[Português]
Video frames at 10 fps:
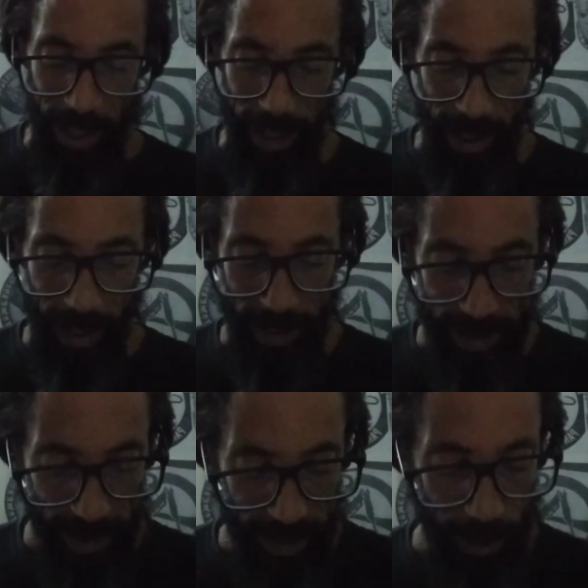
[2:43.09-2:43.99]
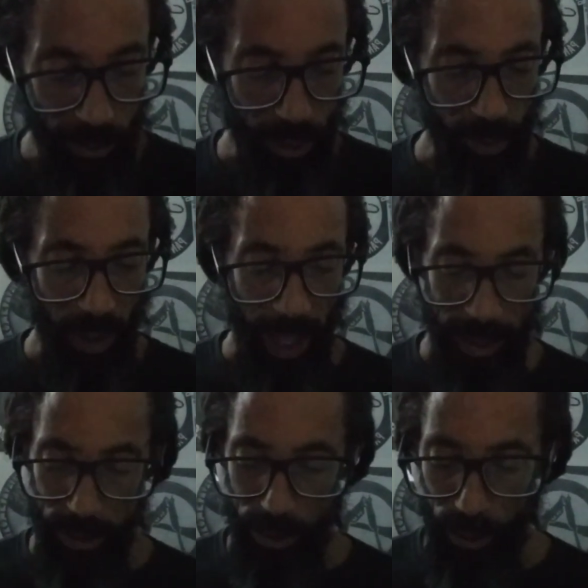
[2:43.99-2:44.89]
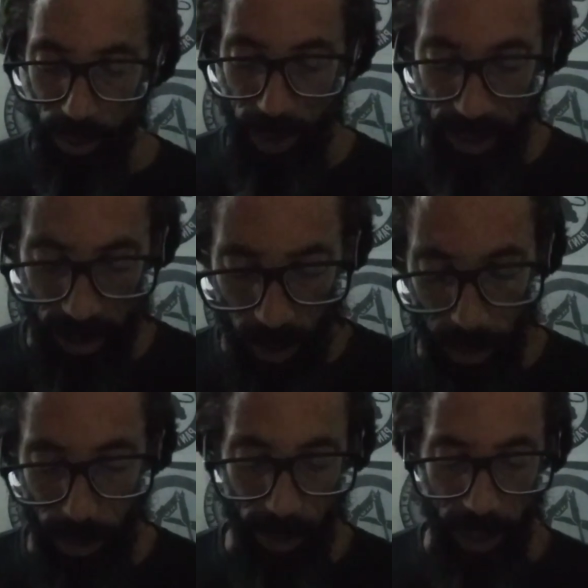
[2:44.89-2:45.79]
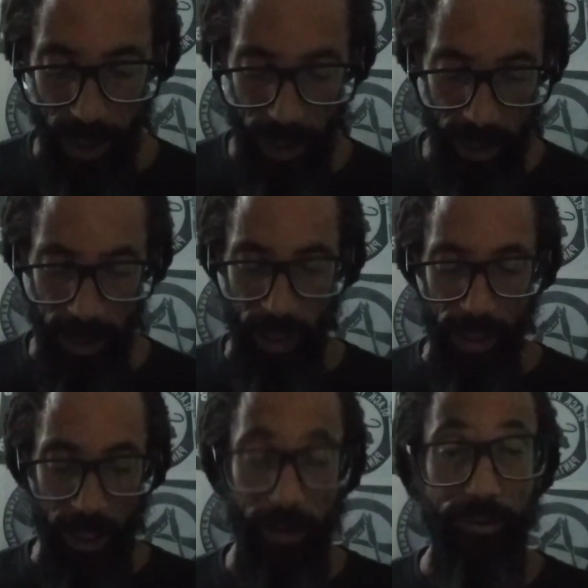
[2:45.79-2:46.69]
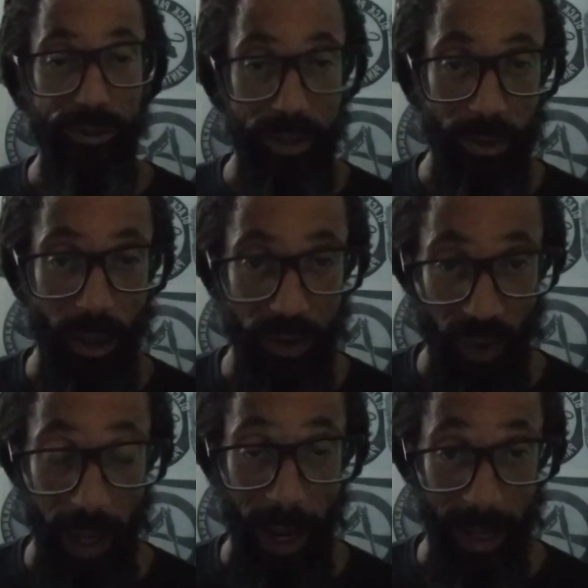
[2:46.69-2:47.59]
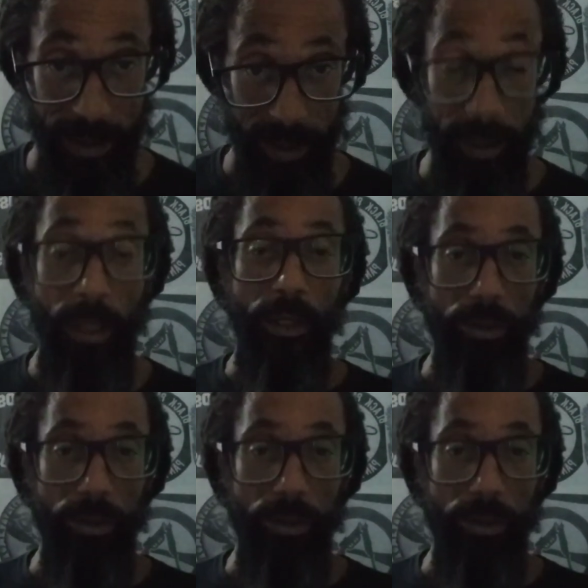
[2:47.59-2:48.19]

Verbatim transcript: é, Sedição dos Mulatos, Conspiração Republicana e Revolução dos Alfaiates.